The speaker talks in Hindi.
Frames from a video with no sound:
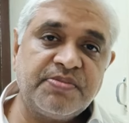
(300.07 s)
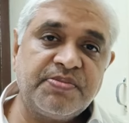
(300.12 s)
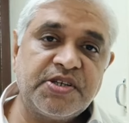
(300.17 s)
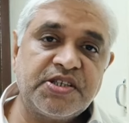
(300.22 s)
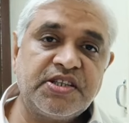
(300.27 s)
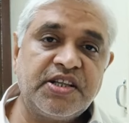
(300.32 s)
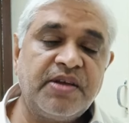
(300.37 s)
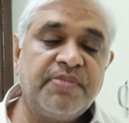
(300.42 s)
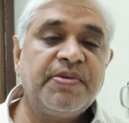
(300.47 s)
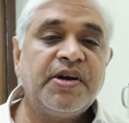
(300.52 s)

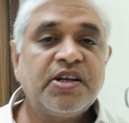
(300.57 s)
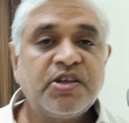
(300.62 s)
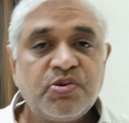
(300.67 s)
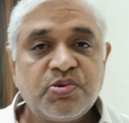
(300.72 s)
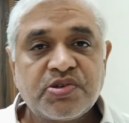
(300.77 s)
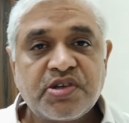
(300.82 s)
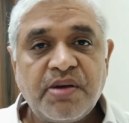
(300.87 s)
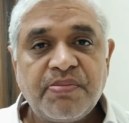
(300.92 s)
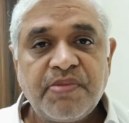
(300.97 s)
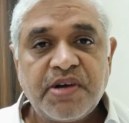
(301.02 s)
समझते हैं
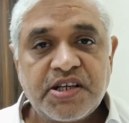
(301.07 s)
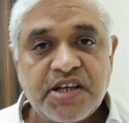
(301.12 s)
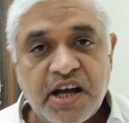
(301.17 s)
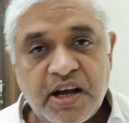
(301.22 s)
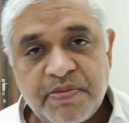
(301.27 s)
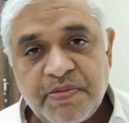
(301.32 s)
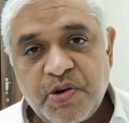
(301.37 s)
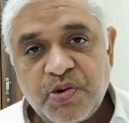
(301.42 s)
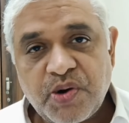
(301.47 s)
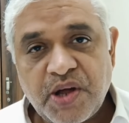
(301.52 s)
बल्कि उसका
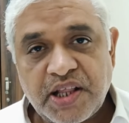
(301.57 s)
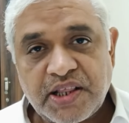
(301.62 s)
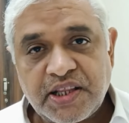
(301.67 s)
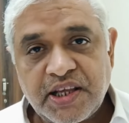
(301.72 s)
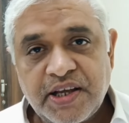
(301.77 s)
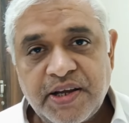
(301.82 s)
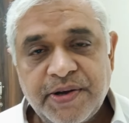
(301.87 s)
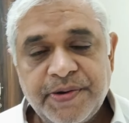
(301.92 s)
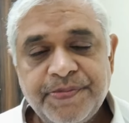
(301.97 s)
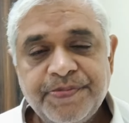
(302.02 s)
मजाक भी
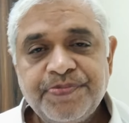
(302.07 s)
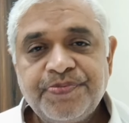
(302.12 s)
उड़ाते हैं